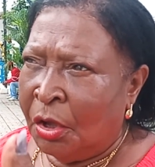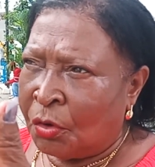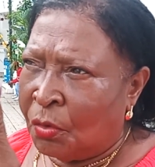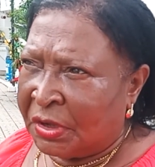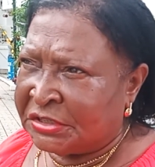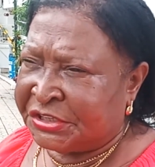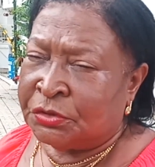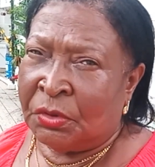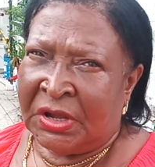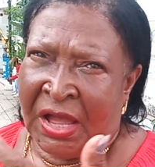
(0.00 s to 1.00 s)
con el
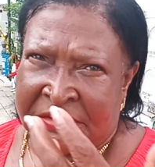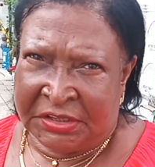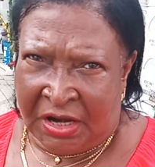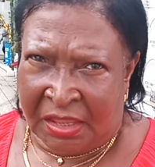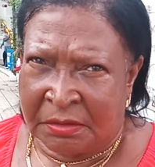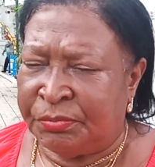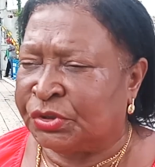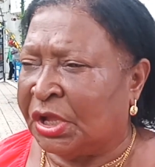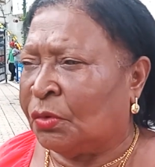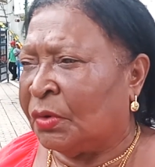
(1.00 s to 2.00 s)
señor Andrade,
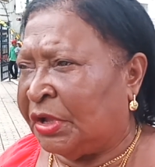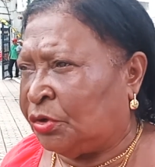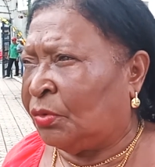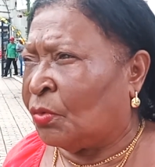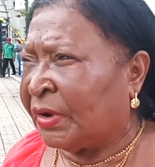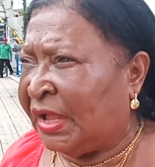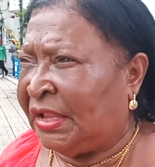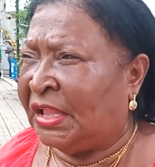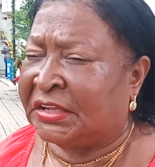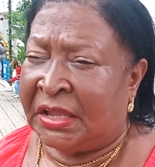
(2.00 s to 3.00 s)
porque con ellos, con él
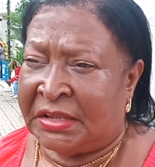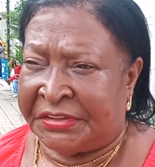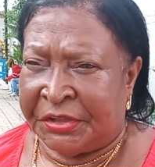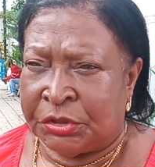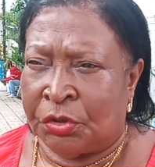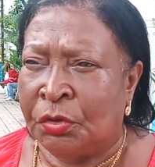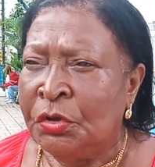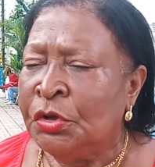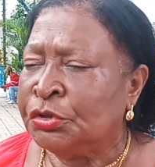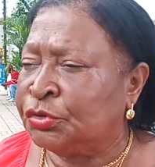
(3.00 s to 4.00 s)
es el que ella ha tenido
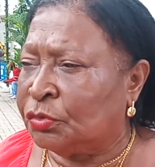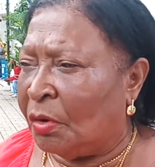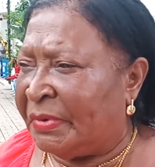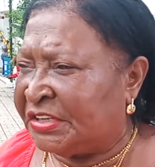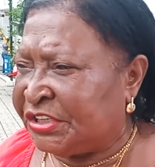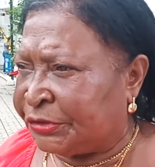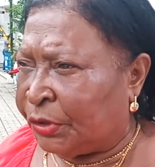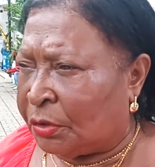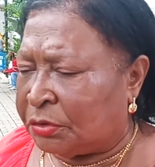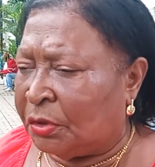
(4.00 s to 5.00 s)
su
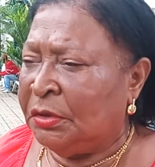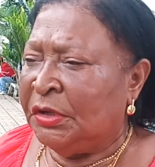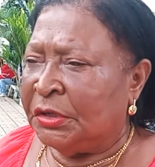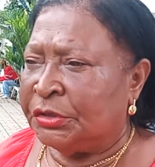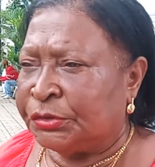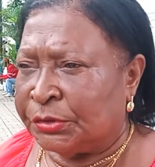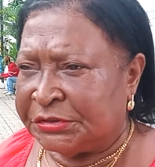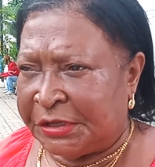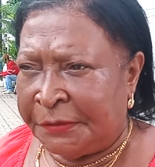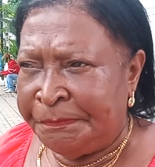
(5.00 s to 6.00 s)
conversatorio,
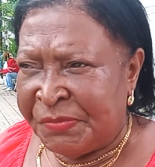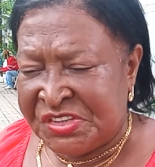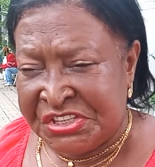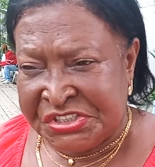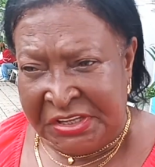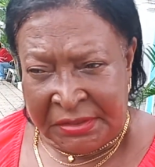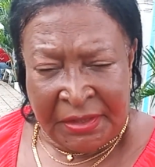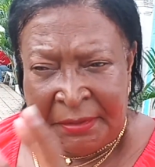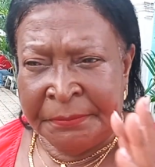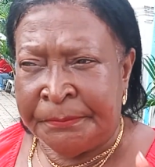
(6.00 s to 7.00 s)
entonces si
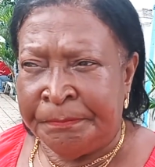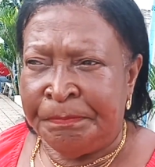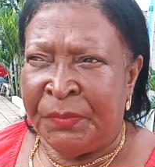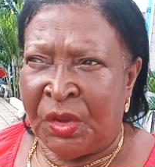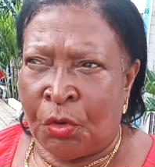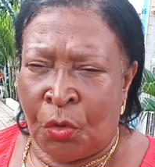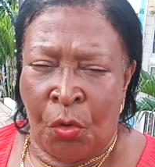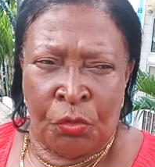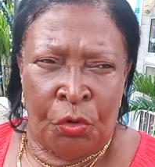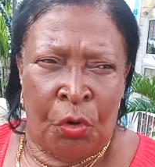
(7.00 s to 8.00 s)
sigue
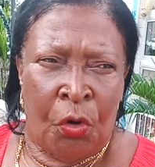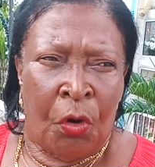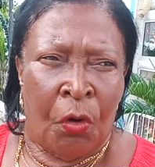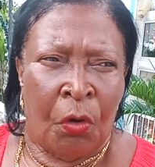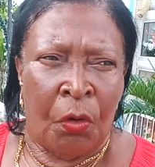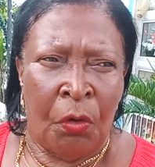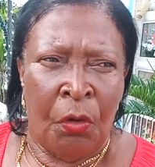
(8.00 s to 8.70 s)
con lo